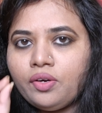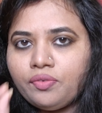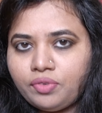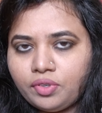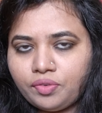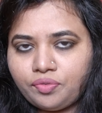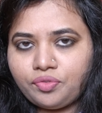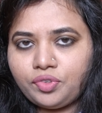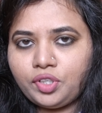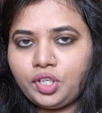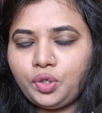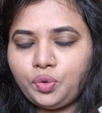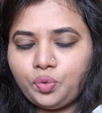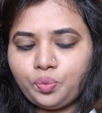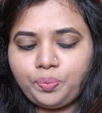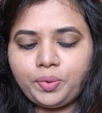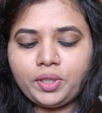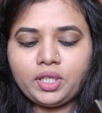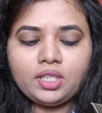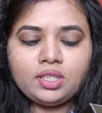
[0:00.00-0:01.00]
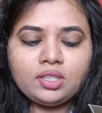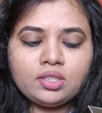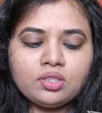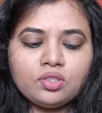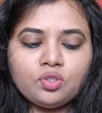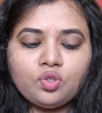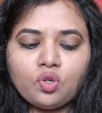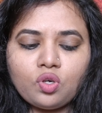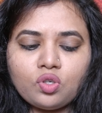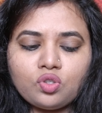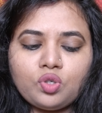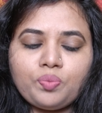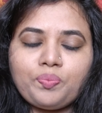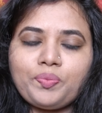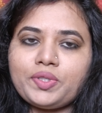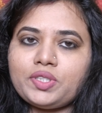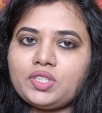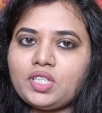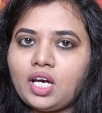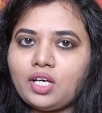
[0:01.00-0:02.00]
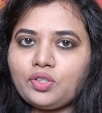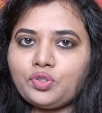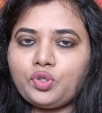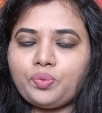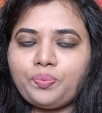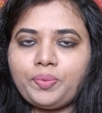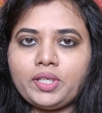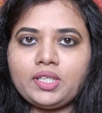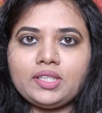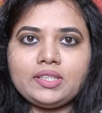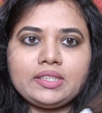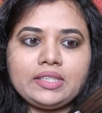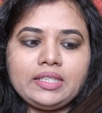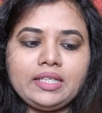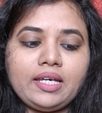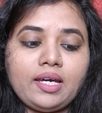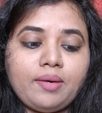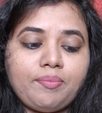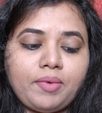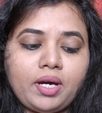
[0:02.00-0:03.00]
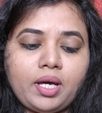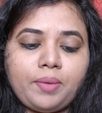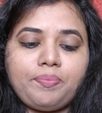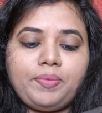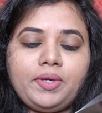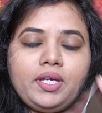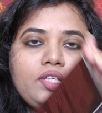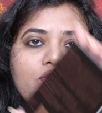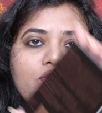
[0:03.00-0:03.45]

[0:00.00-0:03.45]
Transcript: फिफ्टी रुपीज़ नौ सौ पचास रुपये इसकी एम आर पी